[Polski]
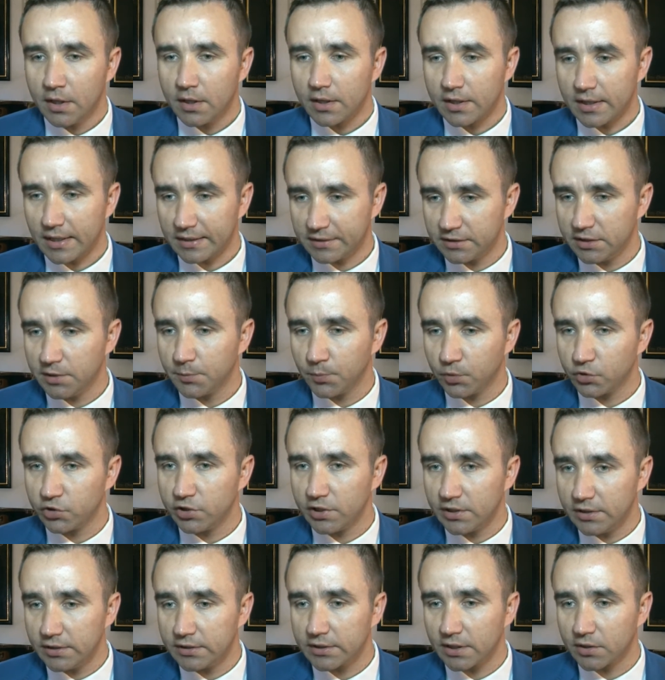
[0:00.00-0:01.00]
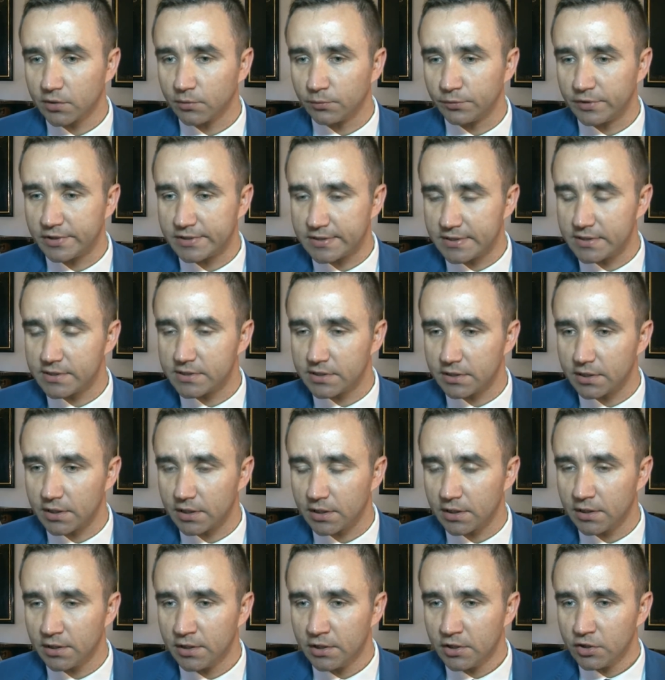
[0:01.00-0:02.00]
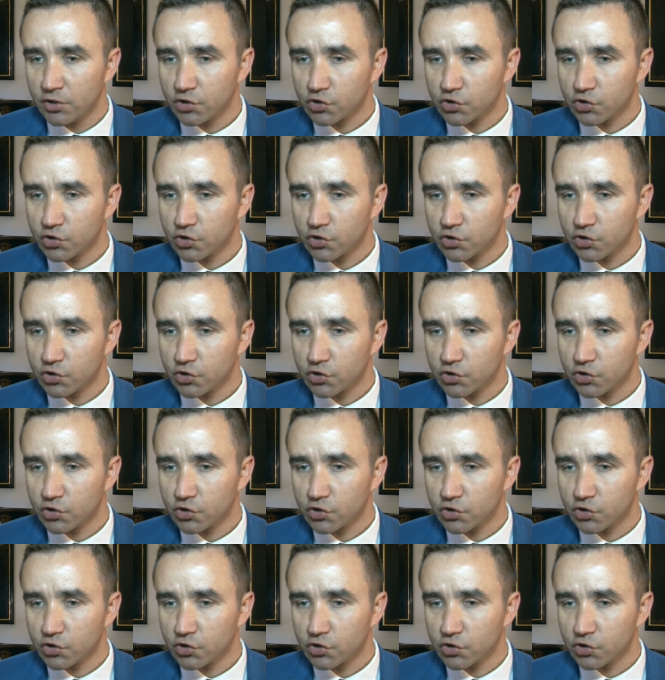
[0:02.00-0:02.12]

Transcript: radni podjęli taką decyzję,